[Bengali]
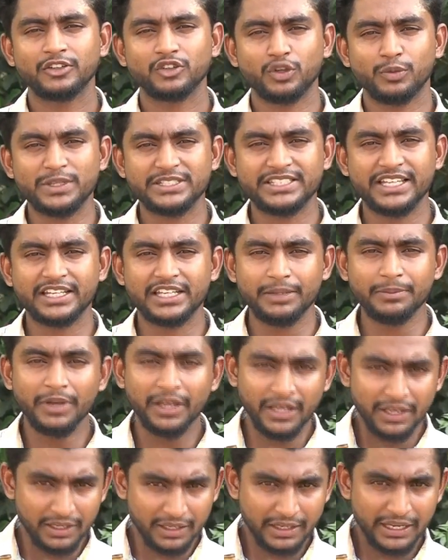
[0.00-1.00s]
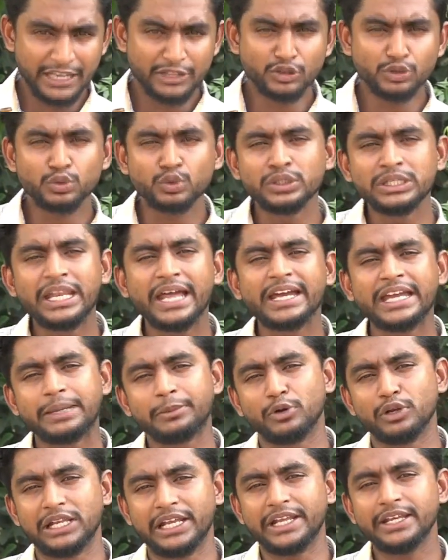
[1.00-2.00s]
তবে সাকিব এই তো দুদিন আগেই
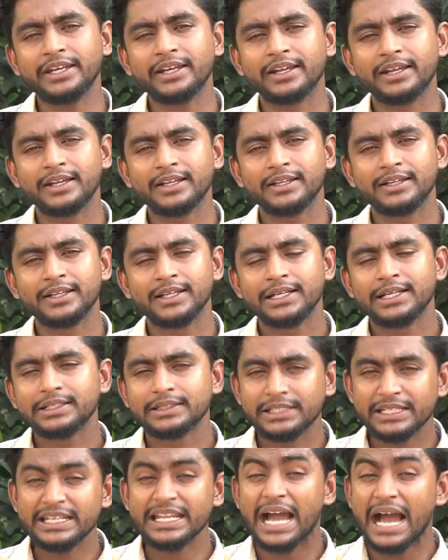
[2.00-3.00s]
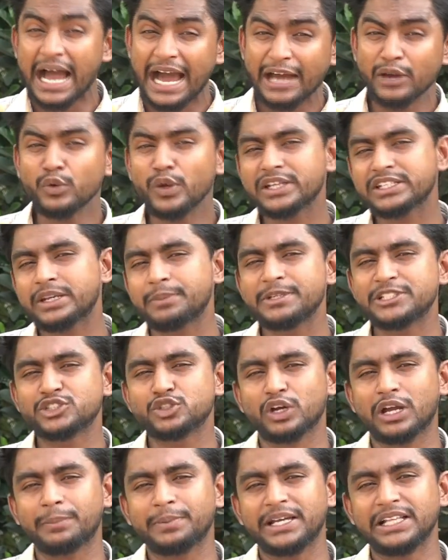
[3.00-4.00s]
বললেন তিনি আরও একটা
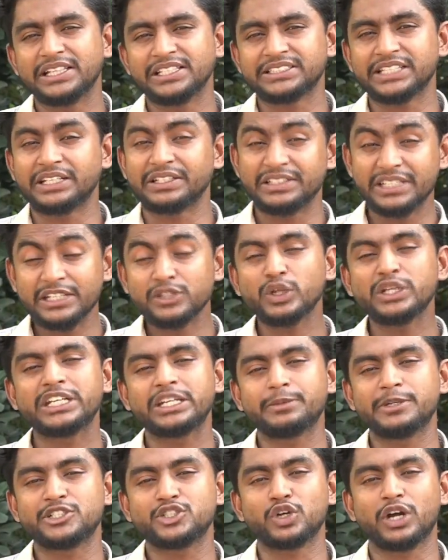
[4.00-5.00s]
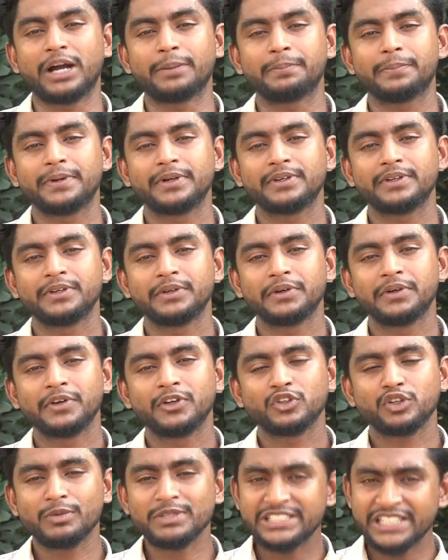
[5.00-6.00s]
বিশ্বকাপ খেলতে চান টি টোয়েন্টি বিশ্বকাপ
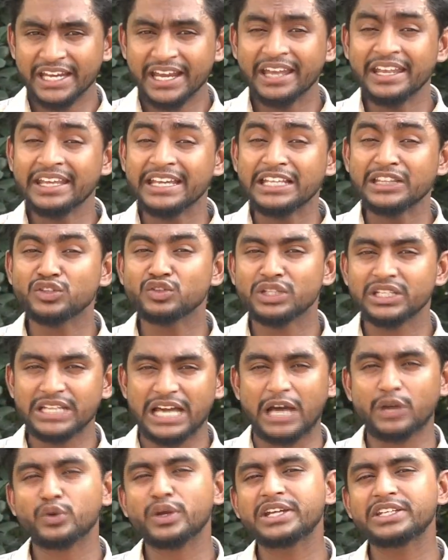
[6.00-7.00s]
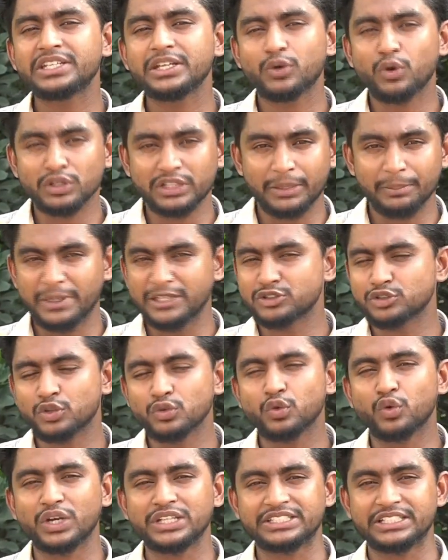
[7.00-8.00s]
তবে সেখানে কিন্তু তিনি আরও একটি কথা
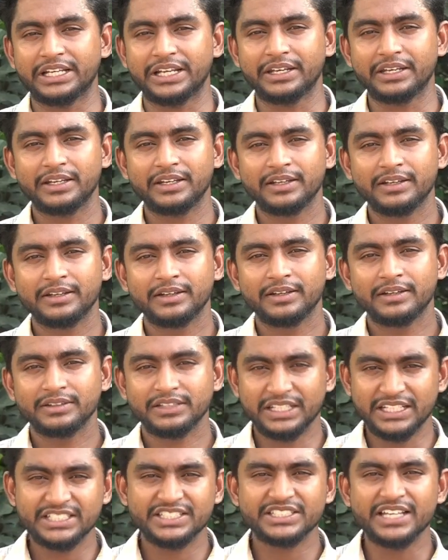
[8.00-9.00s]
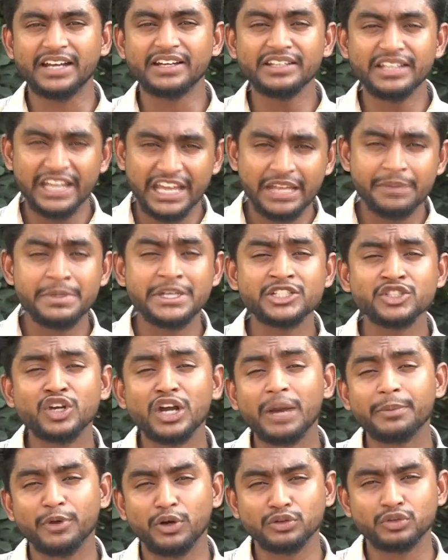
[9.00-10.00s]
মেনশন করেছিলেন তিনি চান এই
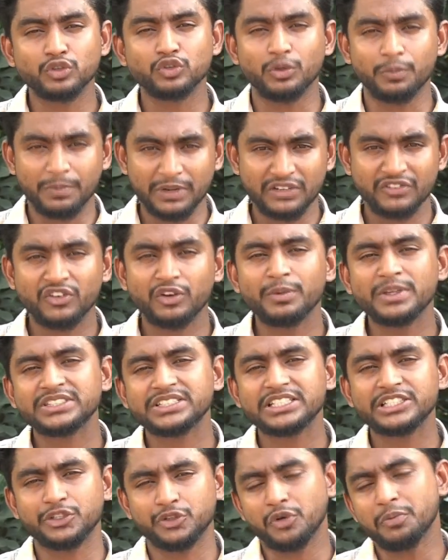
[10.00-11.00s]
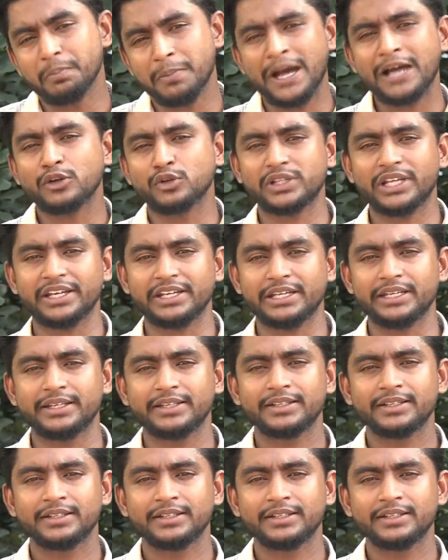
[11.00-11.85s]
বিশ্বকাপে অন্তত পারফরমেন্সটা যেন ভালো থাকে